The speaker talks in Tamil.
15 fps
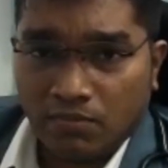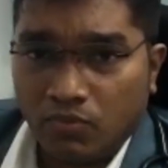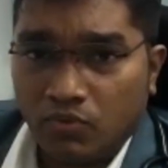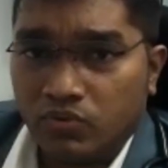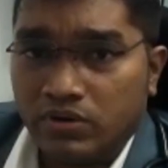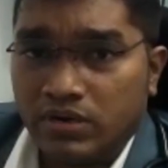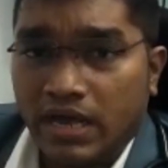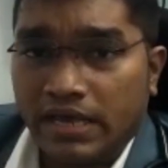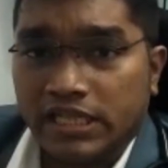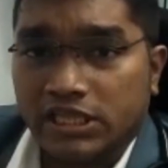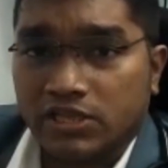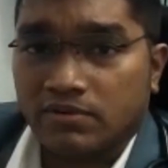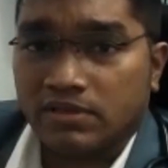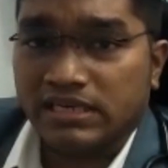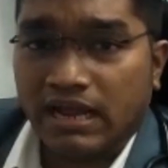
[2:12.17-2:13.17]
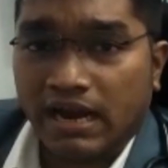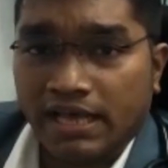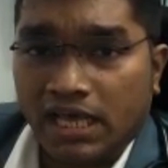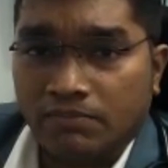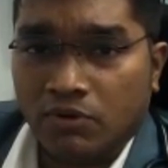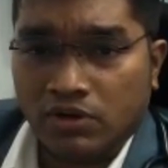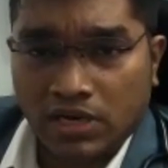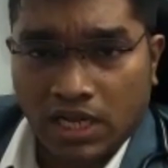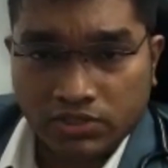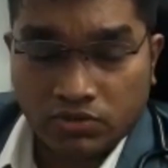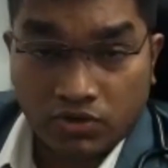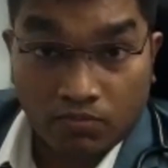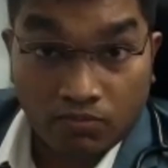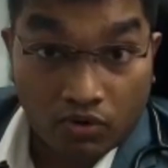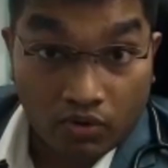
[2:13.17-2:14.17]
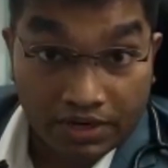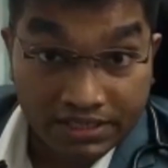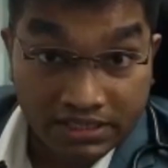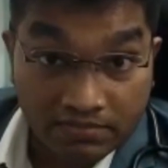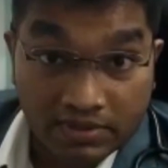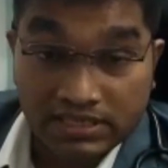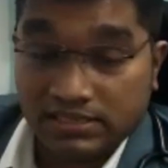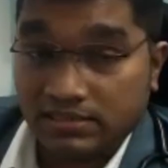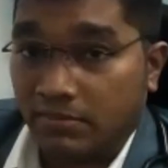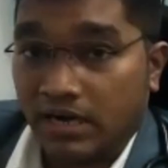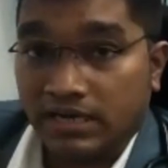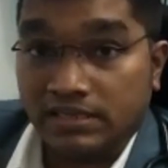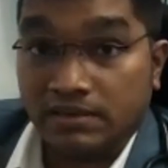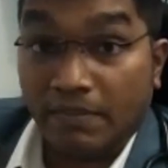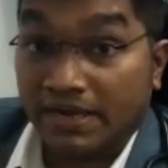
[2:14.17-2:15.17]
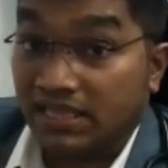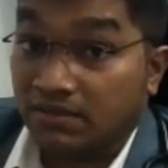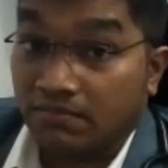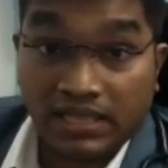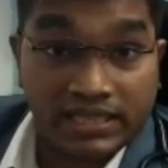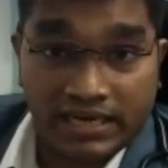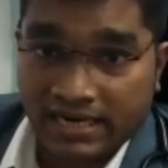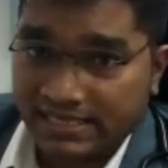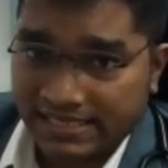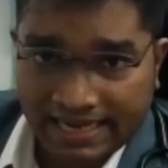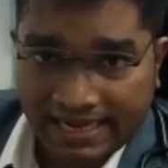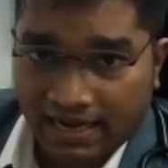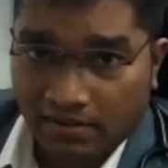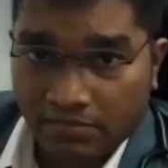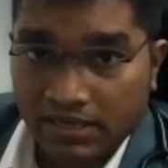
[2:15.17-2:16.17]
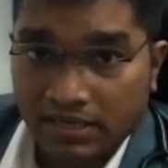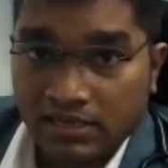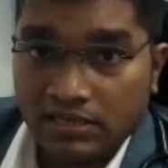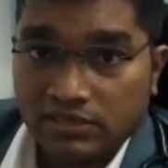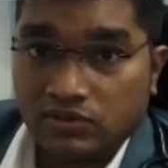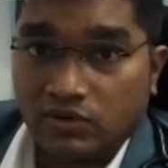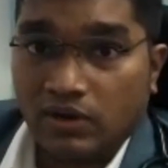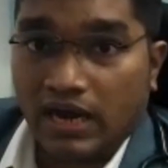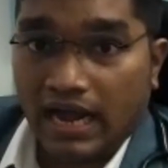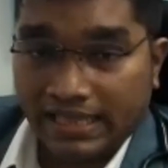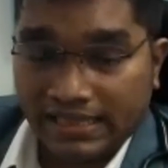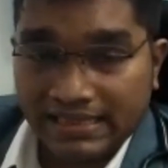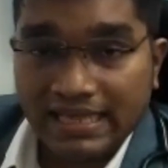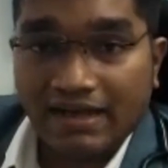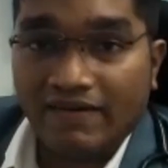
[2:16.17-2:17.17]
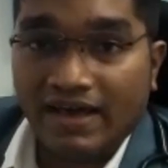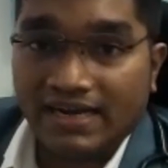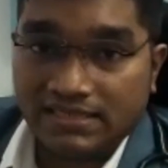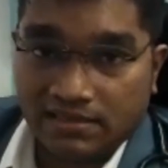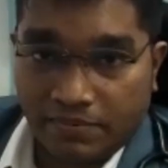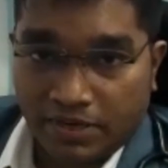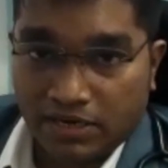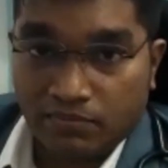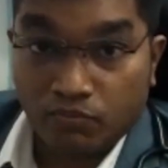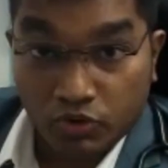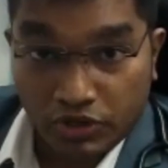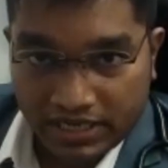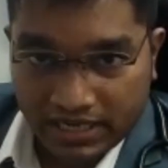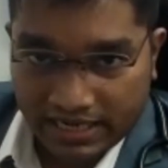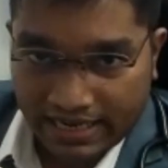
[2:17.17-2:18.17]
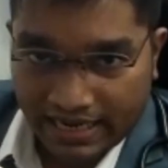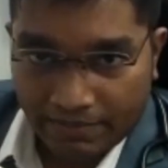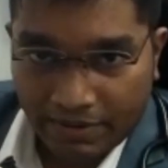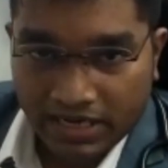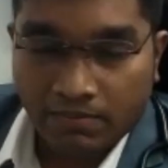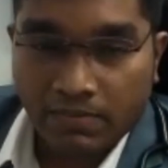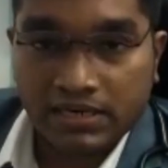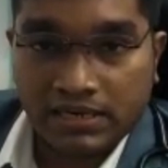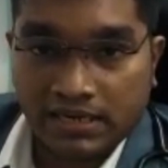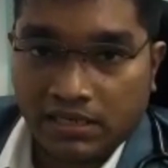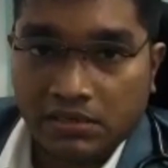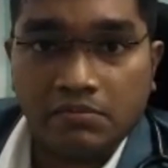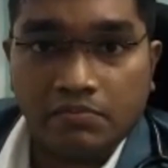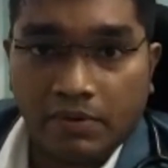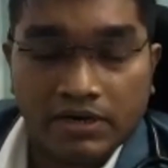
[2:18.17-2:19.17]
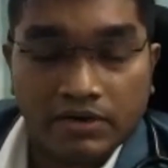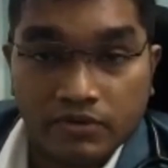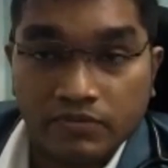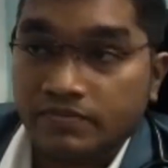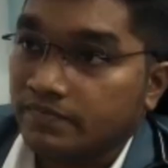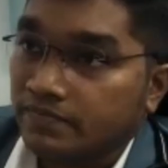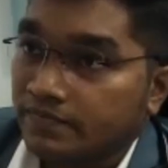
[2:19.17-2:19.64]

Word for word: மூணாயிரத்துலேருந்து நாலாயிரரூபா நான் சொல்கிறது ரொம்ப குறைஞ்சபட்சமானது மருந்து மாத்திரைகளை சேர்க்காம ஸோ அந்த அவேர்னஸை பண்ண முடிகிற நிலமையில் நம்ம இருக்கிறதுனால நம்ம பண்ணுறோம்